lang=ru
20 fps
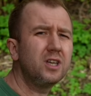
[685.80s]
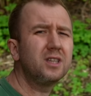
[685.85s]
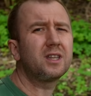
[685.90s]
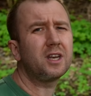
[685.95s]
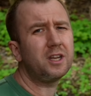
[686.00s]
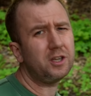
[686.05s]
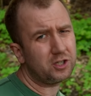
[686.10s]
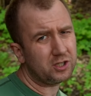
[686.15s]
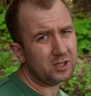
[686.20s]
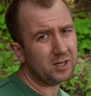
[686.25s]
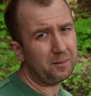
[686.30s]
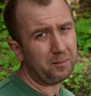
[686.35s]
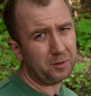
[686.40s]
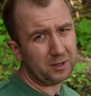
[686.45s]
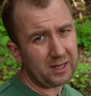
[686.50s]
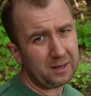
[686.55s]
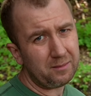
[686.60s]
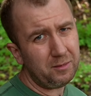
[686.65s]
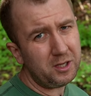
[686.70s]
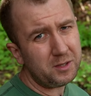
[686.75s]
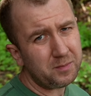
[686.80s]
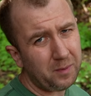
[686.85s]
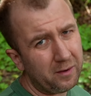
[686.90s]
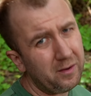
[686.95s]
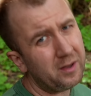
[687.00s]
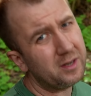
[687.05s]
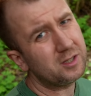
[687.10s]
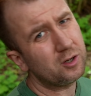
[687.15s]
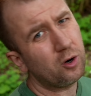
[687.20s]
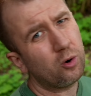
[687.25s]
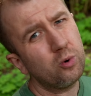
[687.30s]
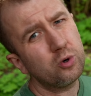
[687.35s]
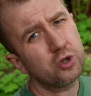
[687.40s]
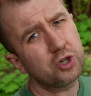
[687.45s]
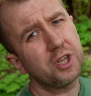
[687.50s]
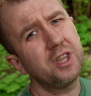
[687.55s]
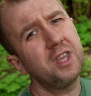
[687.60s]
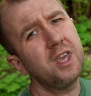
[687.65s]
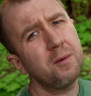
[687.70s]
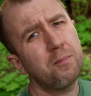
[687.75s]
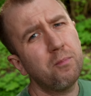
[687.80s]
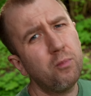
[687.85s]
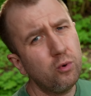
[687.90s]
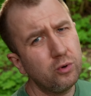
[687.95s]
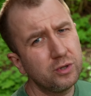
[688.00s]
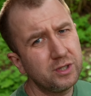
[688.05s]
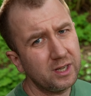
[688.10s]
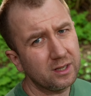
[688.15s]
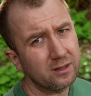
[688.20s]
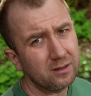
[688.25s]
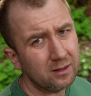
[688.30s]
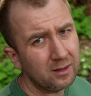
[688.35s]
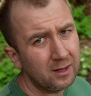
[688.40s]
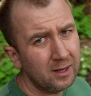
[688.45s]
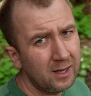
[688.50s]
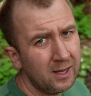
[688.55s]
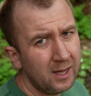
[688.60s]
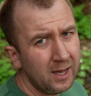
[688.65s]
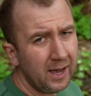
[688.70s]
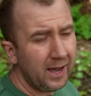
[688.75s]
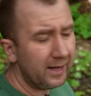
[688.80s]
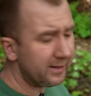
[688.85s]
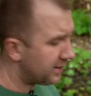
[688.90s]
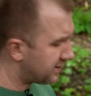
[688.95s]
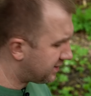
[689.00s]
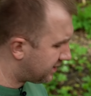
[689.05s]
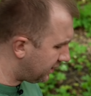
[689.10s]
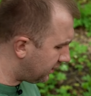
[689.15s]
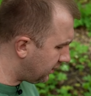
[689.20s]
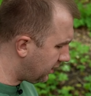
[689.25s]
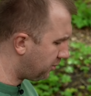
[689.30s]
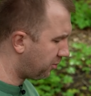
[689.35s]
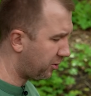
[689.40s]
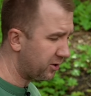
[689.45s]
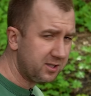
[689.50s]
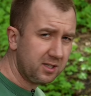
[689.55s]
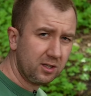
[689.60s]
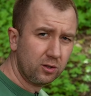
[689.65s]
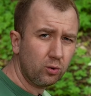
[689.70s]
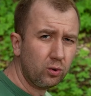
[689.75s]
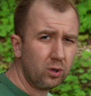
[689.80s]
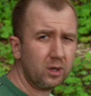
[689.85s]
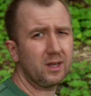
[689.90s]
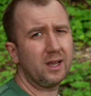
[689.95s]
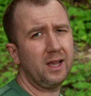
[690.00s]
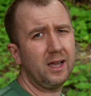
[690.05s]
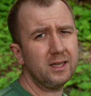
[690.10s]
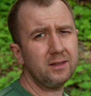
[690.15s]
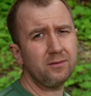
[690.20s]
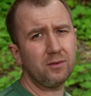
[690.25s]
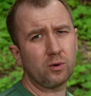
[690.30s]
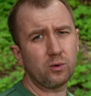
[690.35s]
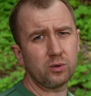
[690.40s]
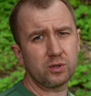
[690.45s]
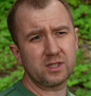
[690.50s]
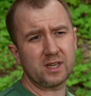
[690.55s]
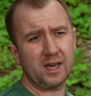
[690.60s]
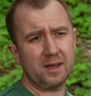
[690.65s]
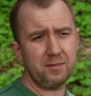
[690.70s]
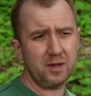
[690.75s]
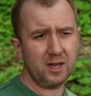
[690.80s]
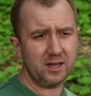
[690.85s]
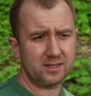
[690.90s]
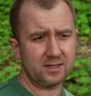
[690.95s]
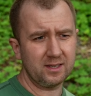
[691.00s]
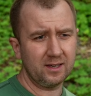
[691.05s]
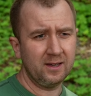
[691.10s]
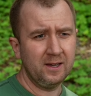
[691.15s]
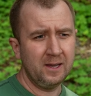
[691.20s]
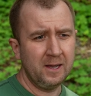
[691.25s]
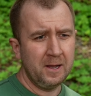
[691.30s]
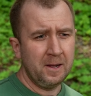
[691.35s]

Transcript: и 3 часа потомить, поверьте, хуже не будет. Это целая процедура для этого куска мяса.